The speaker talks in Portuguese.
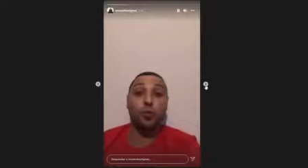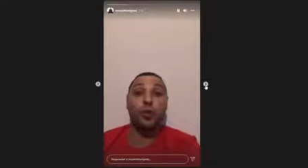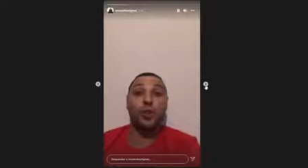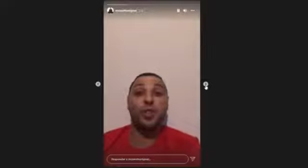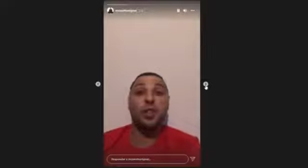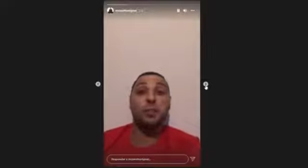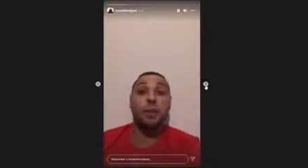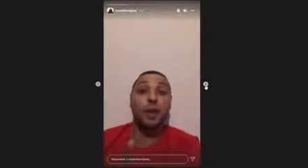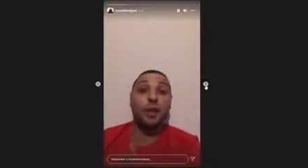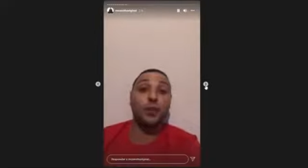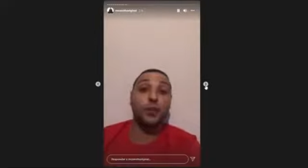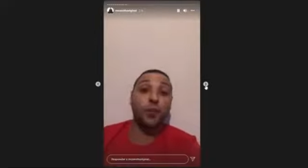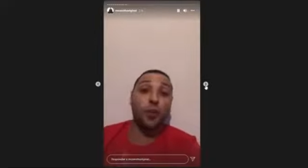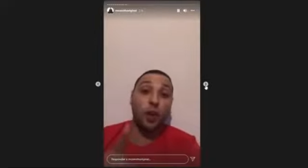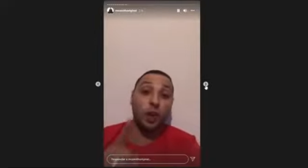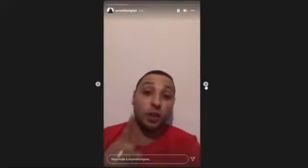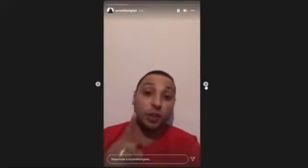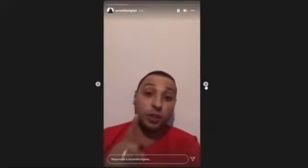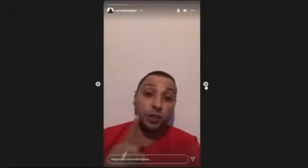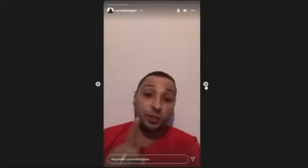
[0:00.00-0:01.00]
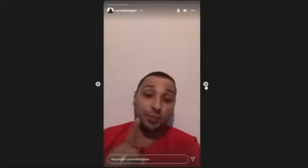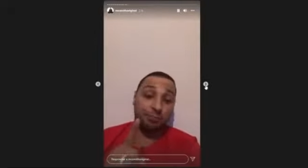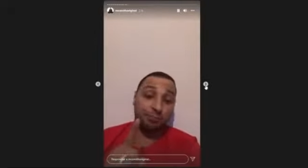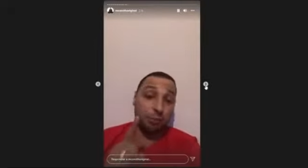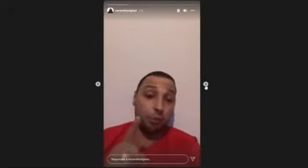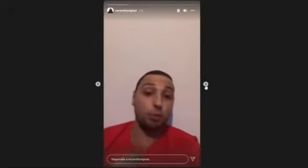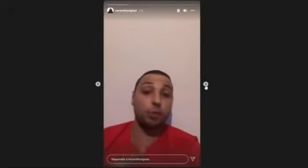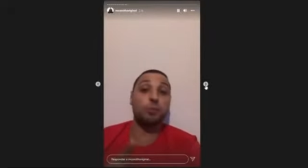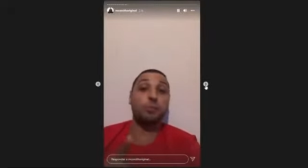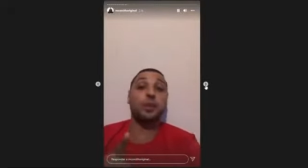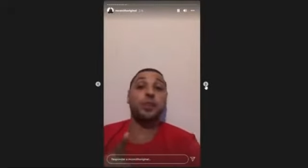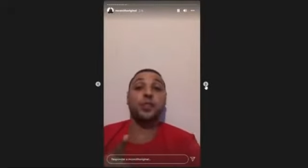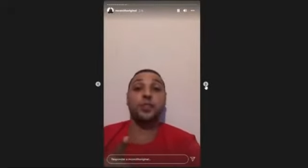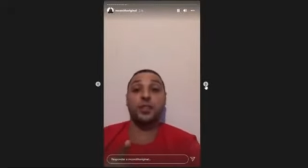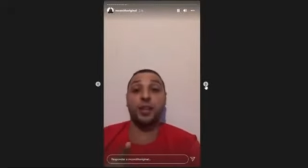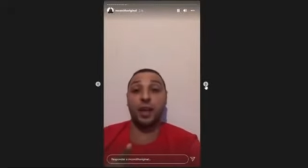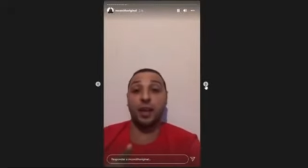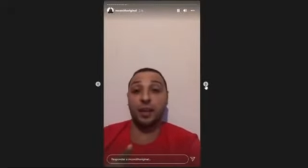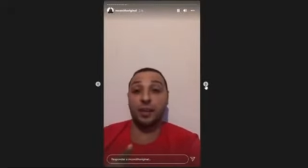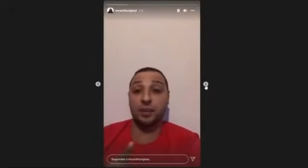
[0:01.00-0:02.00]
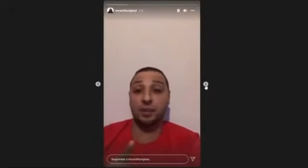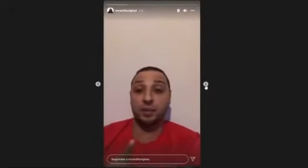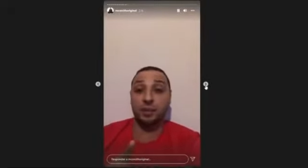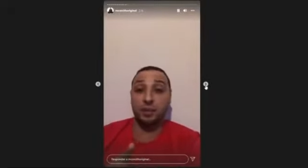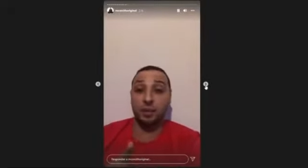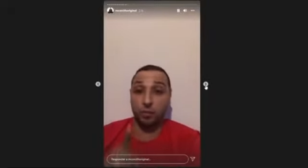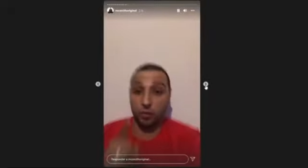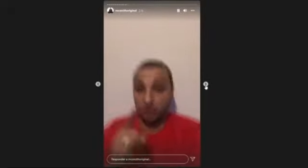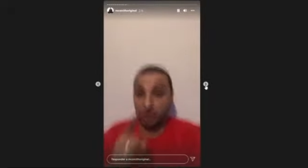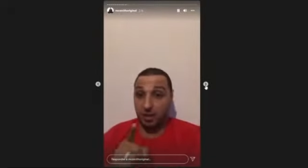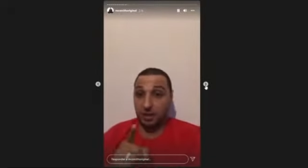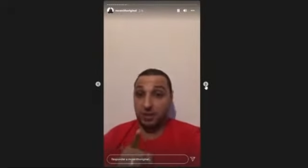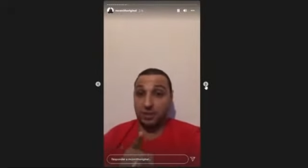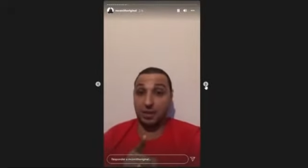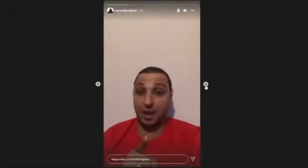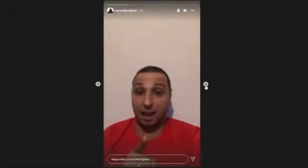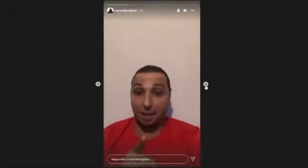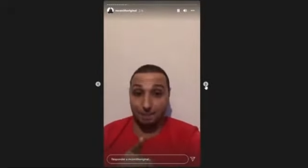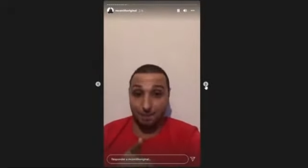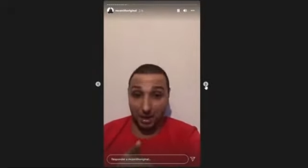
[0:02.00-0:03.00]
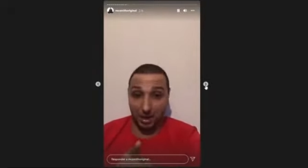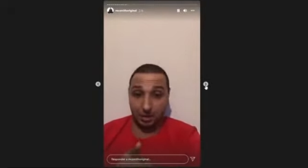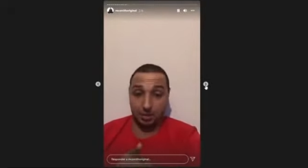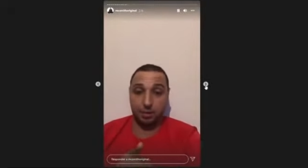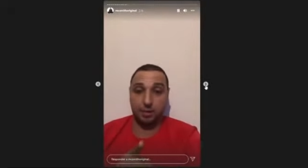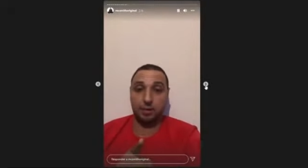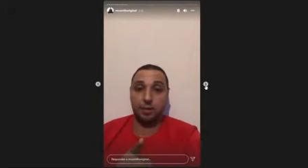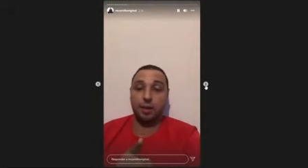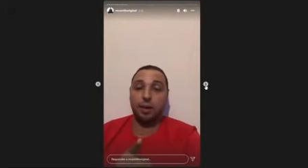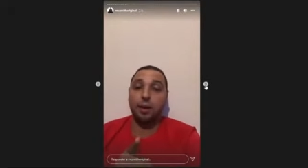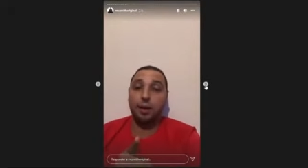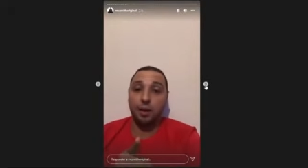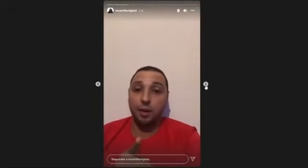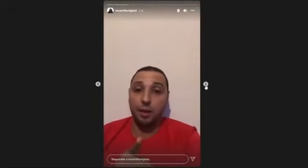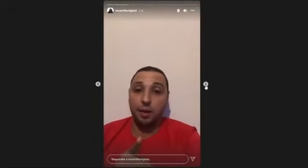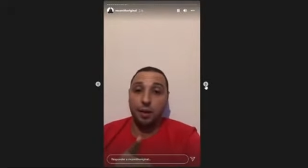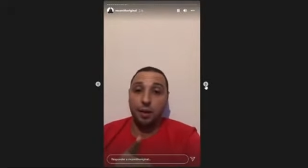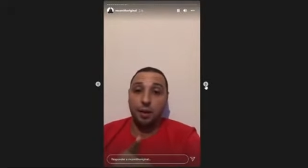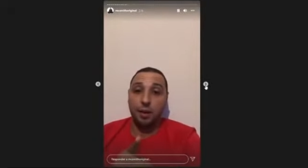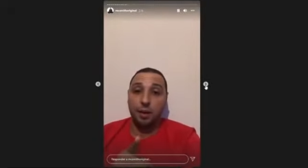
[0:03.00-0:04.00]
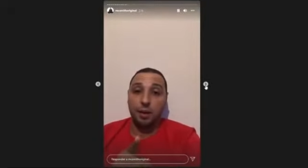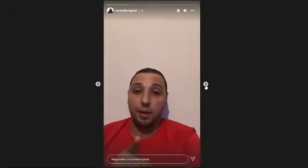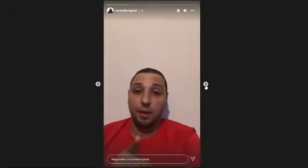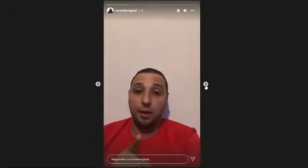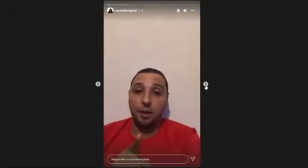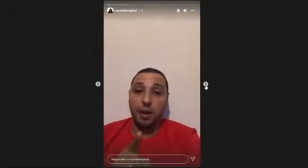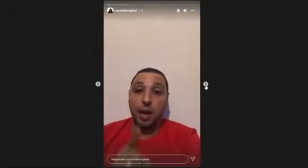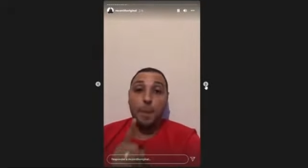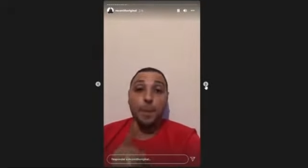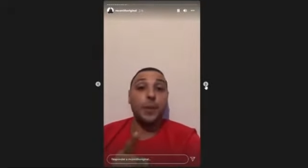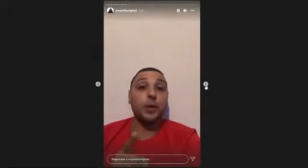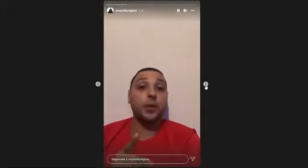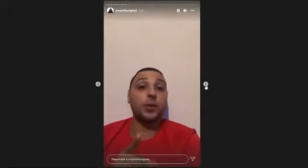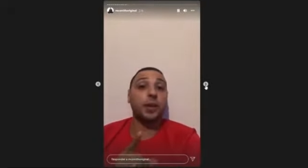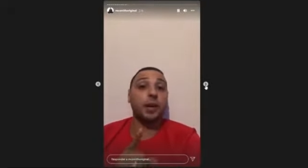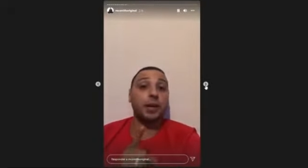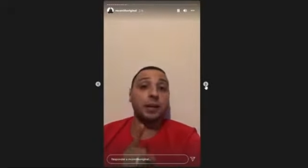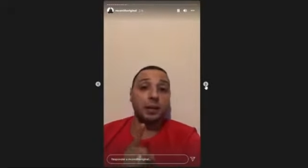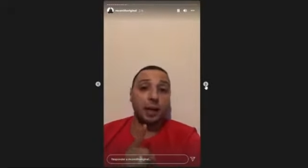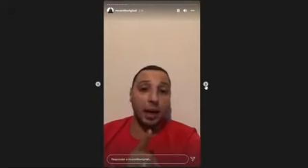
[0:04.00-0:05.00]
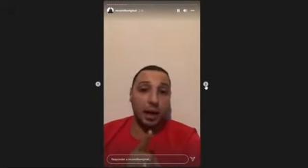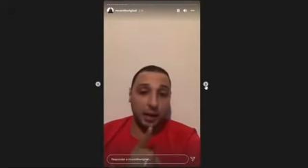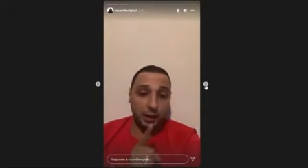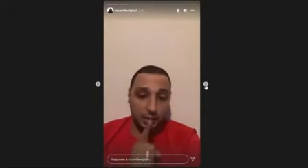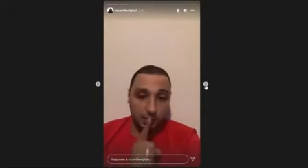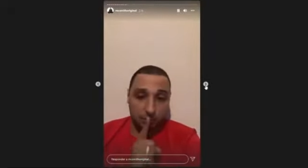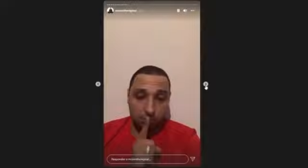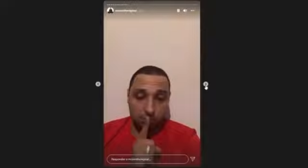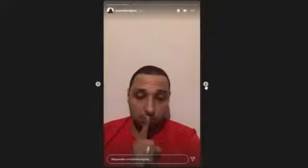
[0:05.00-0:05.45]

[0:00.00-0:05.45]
coisas mais fortes que o Smith tem, e vocês sabem, é personalidade.